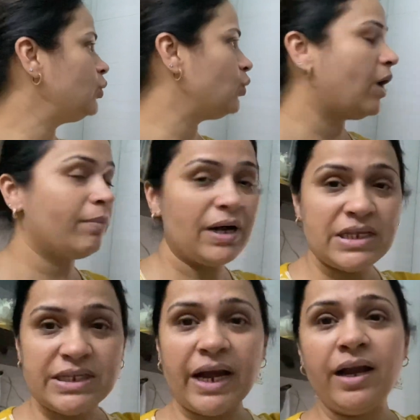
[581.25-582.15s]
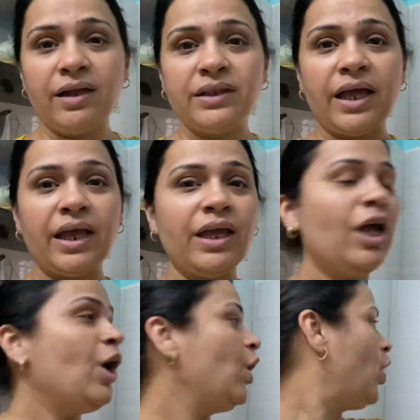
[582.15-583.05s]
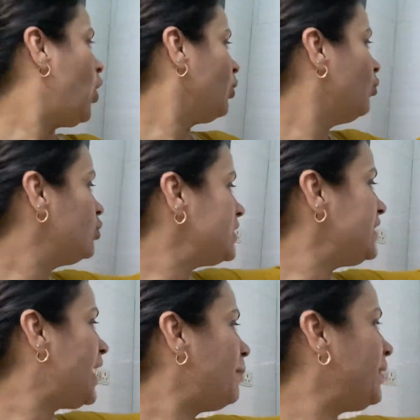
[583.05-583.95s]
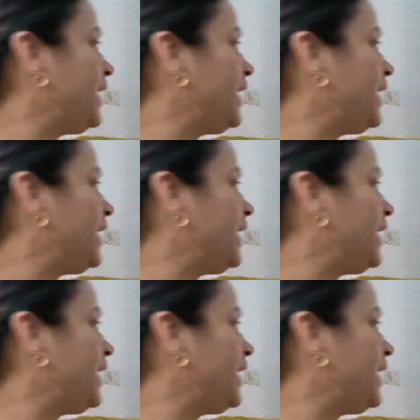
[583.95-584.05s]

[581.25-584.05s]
तो हमारे साइड आता है और मोस्टली यहाँ पे